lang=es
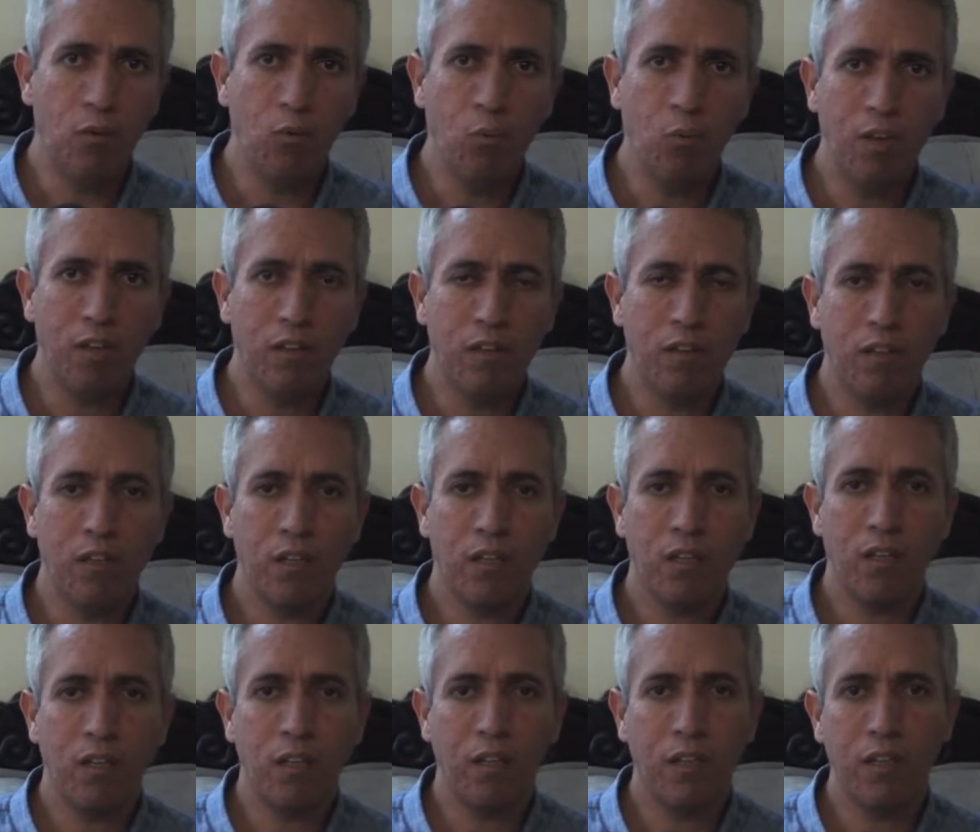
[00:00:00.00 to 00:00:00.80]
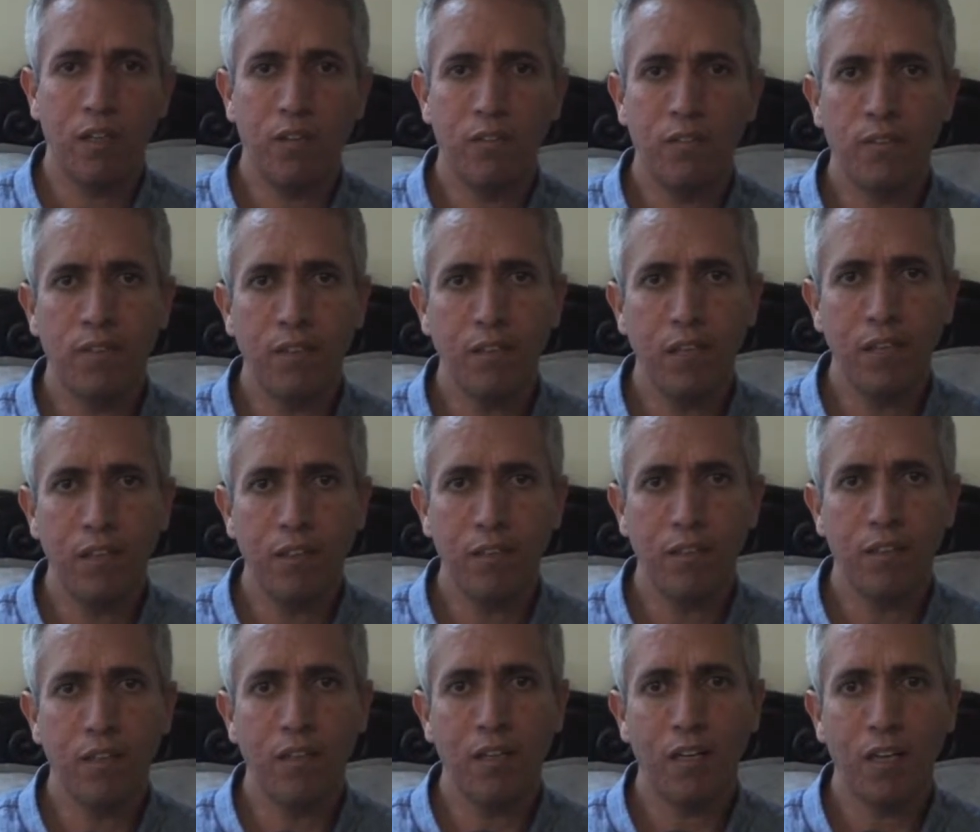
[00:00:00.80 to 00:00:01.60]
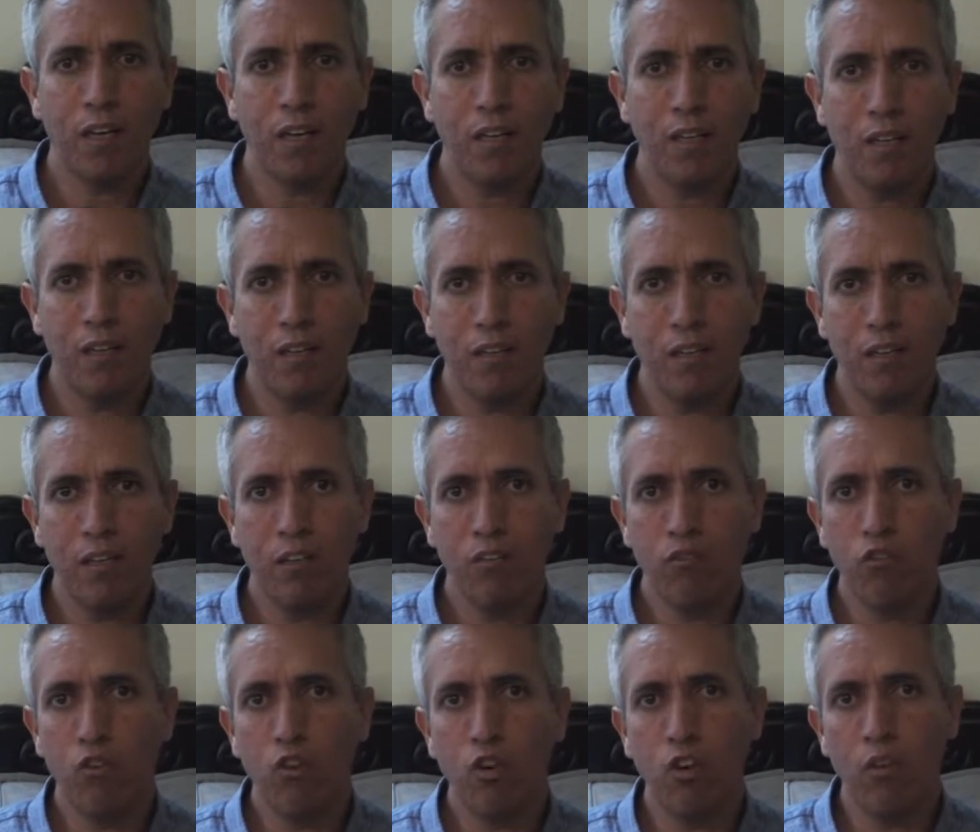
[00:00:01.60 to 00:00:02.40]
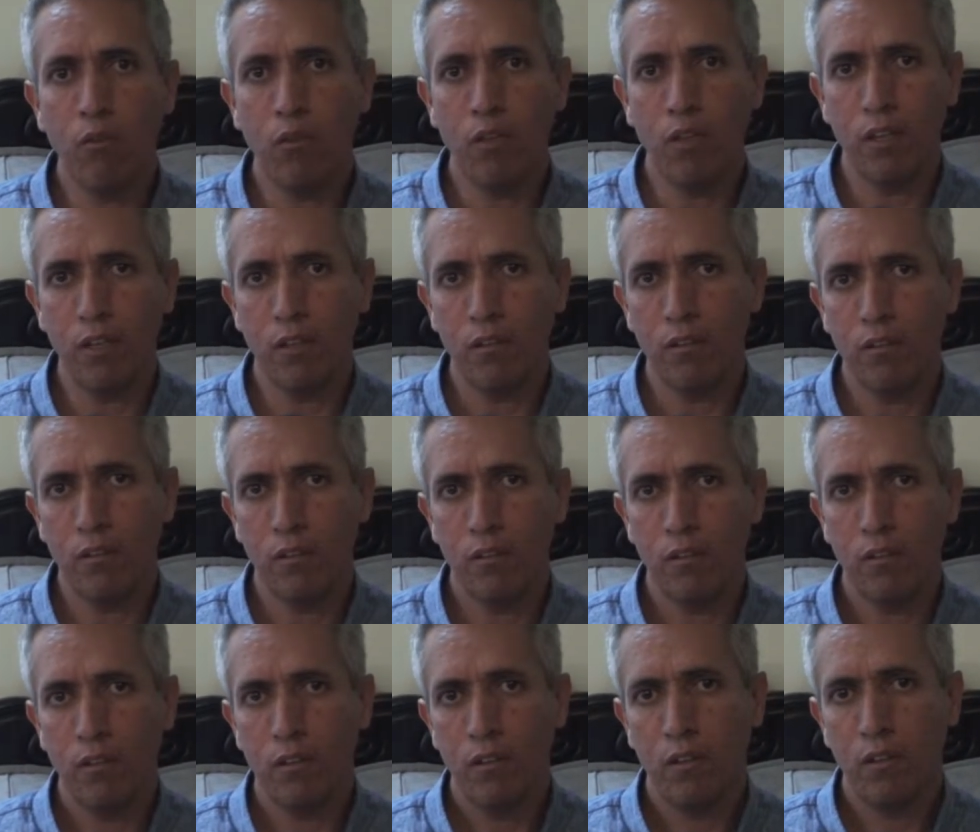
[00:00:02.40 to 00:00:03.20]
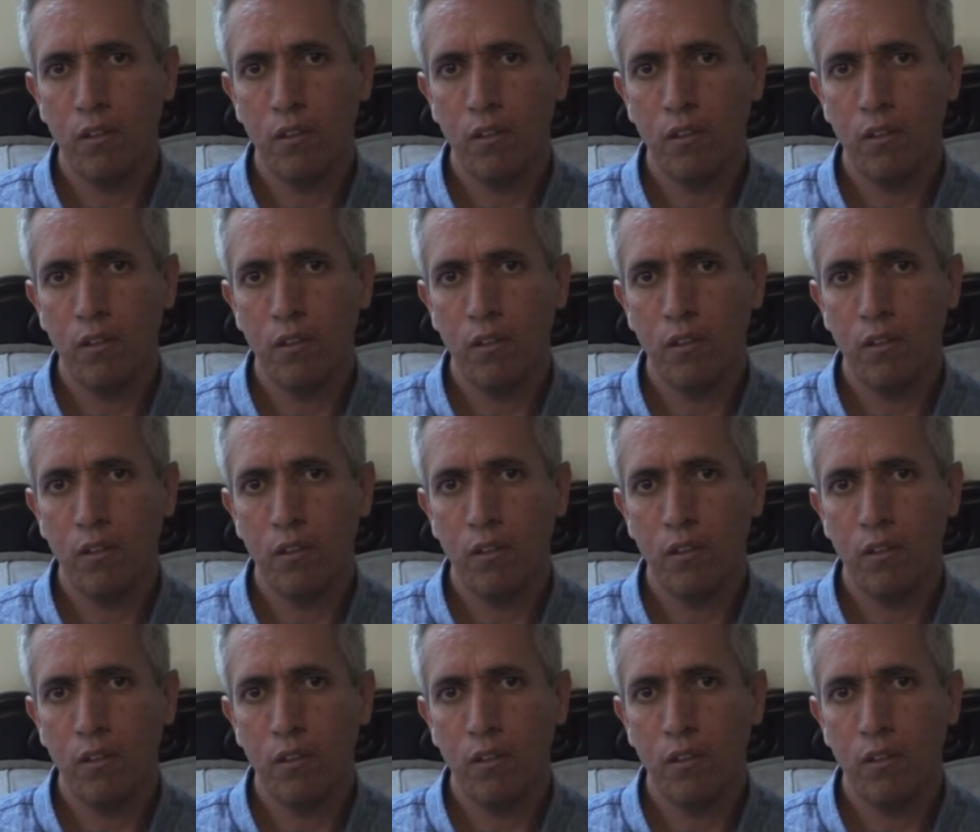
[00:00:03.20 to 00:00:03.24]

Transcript: cuenta de que 7 de cada 10 jóvenes